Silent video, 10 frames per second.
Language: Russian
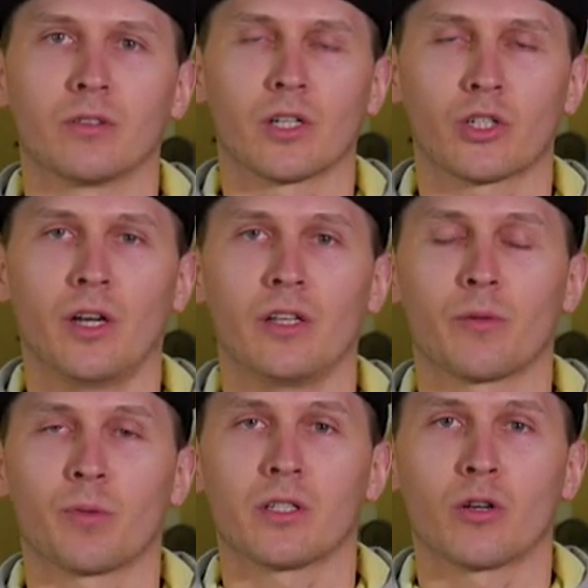наш
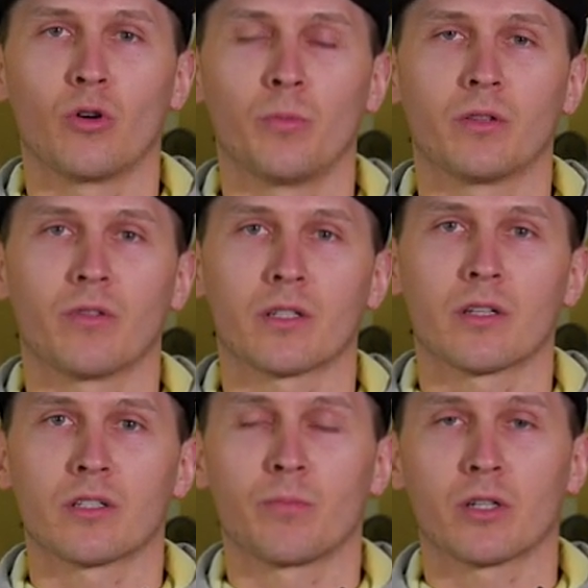тренер познакомит вас
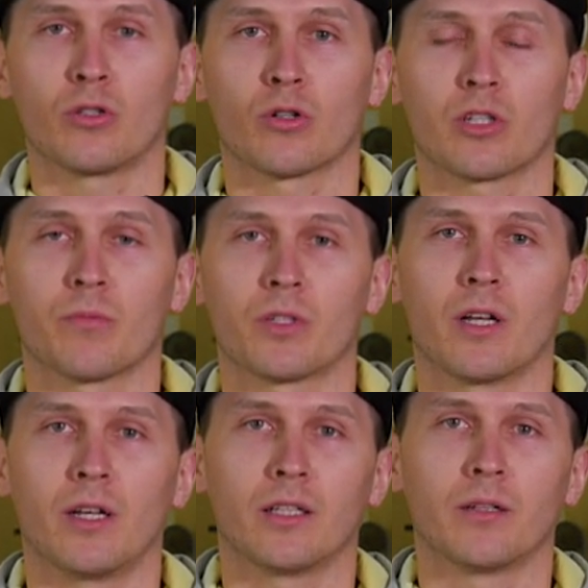с боксерским
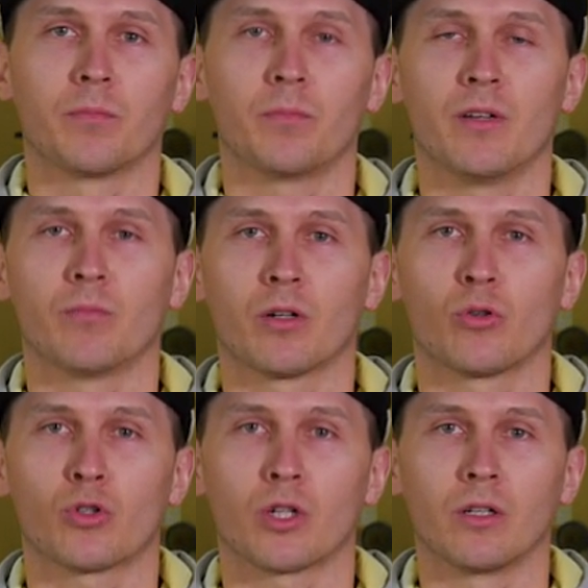снарядом
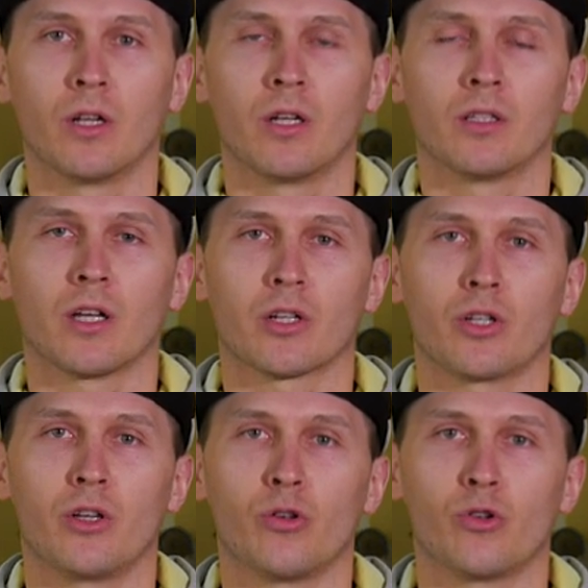пневмогруша.
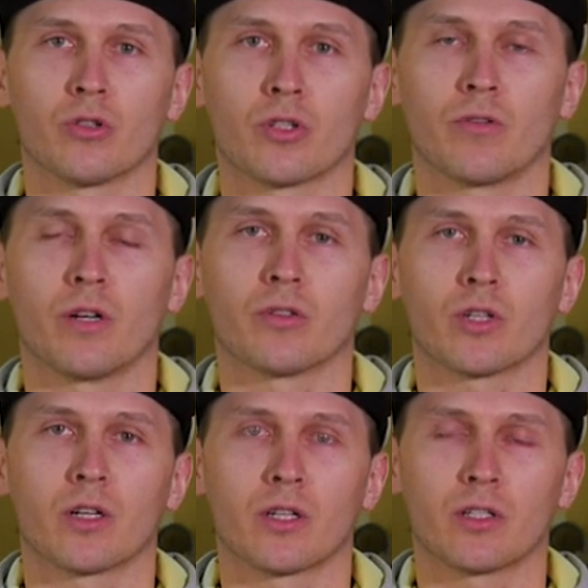Также ее еще называют
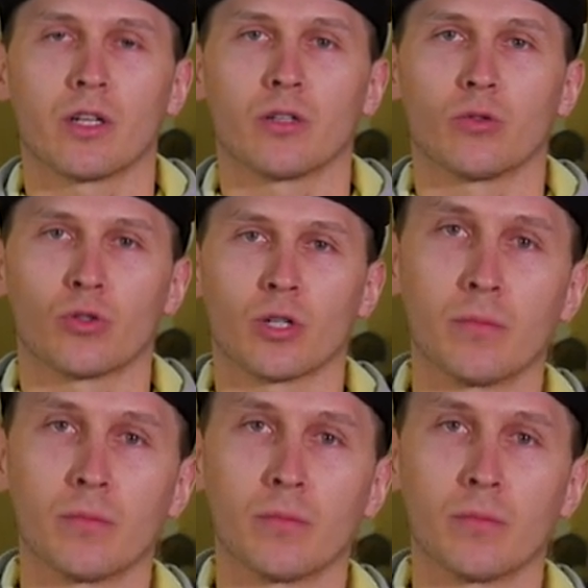скоростная груша.